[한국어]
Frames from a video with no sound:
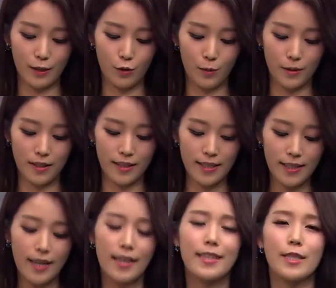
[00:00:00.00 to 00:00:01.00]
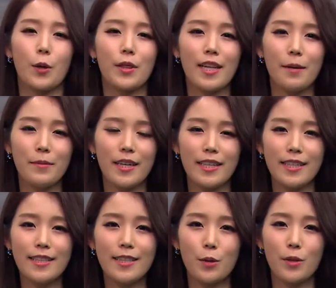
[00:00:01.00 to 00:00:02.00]
두 번째는 전남 대
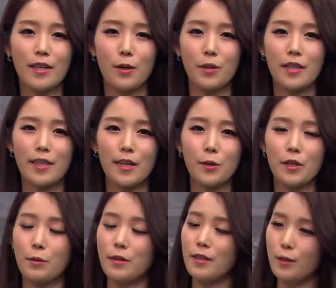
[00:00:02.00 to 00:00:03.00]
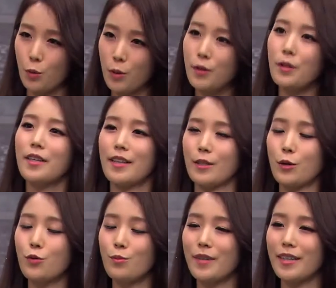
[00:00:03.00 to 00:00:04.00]
인천의 경기인데요. 이번에는 송희원께서
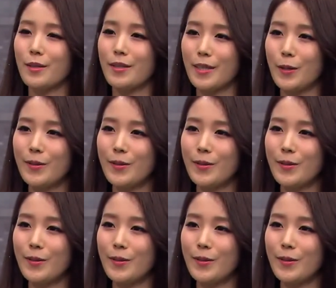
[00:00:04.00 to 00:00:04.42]
준비하셨죠?